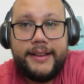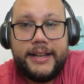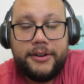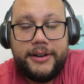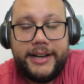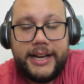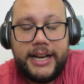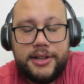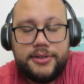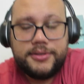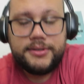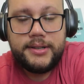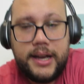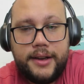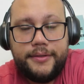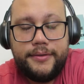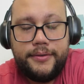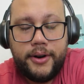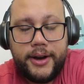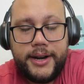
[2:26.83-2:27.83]
Tem o link dos
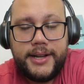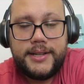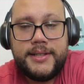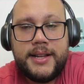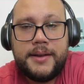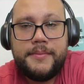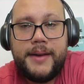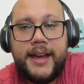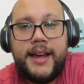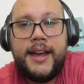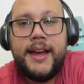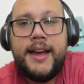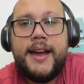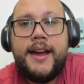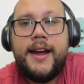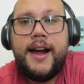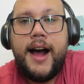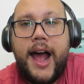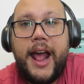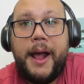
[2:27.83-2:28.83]
iPhones também
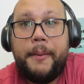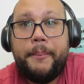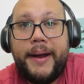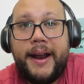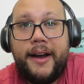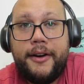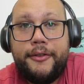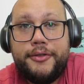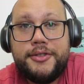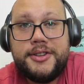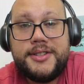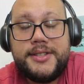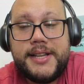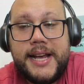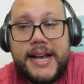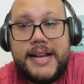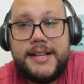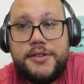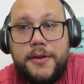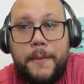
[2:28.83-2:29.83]
aí para
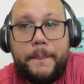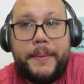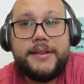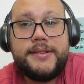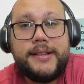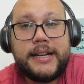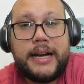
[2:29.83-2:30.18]
vocês e o preço